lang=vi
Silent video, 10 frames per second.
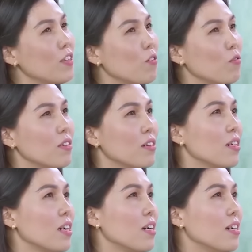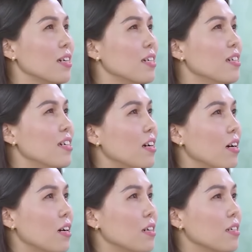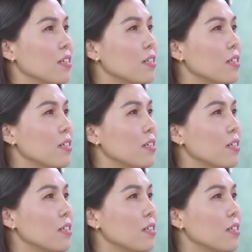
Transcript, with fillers: ví dụ như là à,